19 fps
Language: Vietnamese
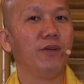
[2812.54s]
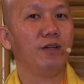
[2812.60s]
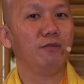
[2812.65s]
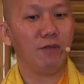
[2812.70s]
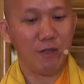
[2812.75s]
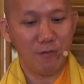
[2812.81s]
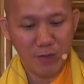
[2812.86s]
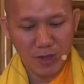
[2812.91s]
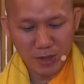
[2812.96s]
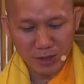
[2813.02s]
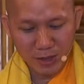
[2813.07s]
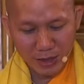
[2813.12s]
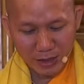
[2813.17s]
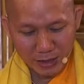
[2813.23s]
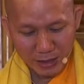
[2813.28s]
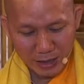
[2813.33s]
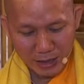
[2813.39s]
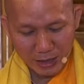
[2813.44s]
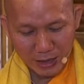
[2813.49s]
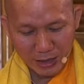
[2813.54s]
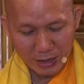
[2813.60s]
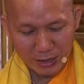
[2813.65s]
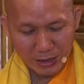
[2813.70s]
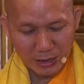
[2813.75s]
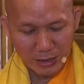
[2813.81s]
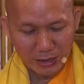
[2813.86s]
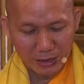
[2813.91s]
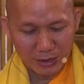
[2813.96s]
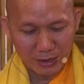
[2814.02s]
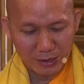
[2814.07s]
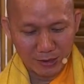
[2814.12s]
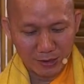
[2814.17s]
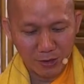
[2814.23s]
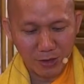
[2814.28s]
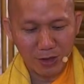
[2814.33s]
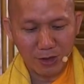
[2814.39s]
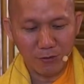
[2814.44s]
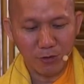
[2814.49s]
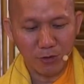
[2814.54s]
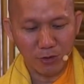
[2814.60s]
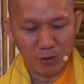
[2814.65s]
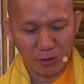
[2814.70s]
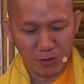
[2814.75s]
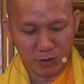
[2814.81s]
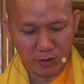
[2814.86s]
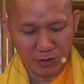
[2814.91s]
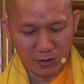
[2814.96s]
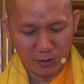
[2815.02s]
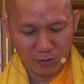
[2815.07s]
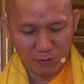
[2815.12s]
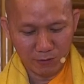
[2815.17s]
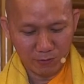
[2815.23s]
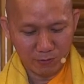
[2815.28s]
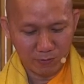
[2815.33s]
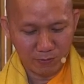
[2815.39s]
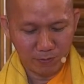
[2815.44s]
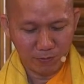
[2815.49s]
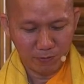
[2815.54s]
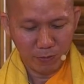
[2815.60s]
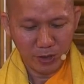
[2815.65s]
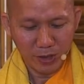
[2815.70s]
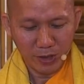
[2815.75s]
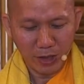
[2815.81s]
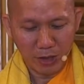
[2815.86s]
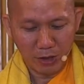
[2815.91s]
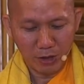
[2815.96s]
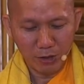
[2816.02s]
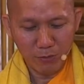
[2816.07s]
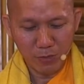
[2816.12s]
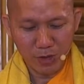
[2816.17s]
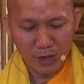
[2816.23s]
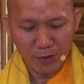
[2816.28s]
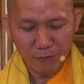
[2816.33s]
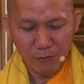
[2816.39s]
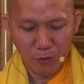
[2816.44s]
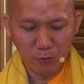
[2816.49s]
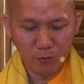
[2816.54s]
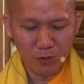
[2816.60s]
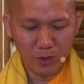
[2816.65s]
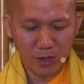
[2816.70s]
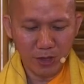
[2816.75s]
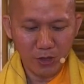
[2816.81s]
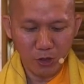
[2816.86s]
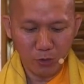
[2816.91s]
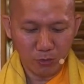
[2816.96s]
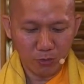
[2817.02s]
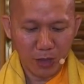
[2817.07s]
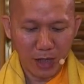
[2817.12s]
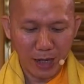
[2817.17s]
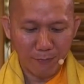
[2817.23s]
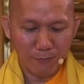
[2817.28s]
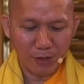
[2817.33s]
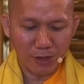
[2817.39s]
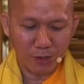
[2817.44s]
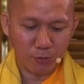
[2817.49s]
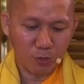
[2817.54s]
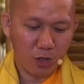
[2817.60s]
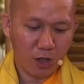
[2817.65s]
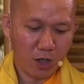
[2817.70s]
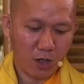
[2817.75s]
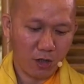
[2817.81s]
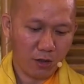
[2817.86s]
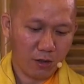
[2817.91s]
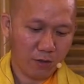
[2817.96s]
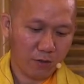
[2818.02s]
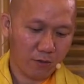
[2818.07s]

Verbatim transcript: mình phải biết rằng là, là nó là vô thường biến đổi mình nhiếp phục được cái dục tham ở trong đó